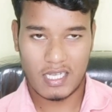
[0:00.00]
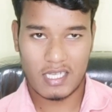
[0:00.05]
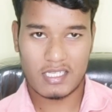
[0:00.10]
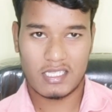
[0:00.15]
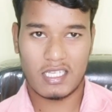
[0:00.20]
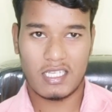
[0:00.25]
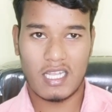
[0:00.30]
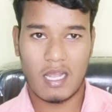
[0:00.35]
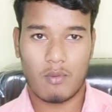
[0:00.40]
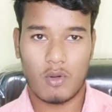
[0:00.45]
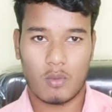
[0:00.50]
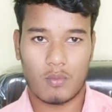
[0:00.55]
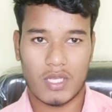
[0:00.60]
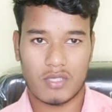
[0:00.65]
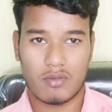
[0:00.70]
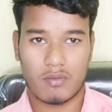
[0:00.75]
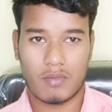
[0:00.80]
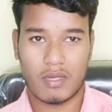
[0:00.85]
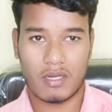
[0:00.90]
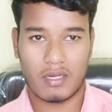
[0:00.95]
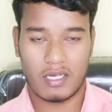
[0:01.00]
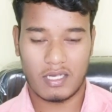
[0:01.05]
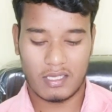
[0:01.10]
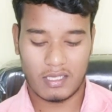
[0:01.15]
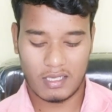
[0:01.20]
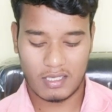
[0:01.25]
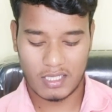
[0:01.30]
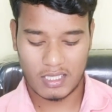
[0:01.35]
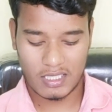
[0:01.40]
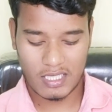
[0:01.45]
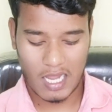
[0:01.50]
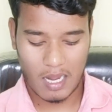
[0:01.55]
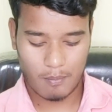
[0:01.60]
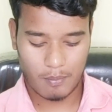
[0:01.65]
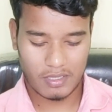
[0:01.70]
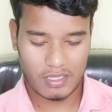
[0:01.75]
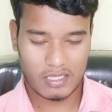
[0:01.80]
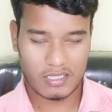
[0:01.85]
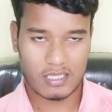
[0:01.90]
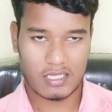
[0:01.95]
जैसे ही आप लोग फेसबुक पर क्लिक करेंगे तो
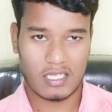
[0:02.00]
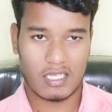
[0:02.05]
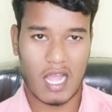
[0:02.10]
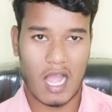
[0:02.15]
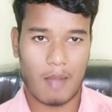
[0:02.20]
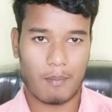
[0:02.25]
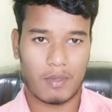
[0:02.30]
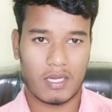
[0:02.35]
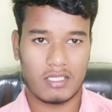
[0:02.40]
यहाँ पर देख सकते हैं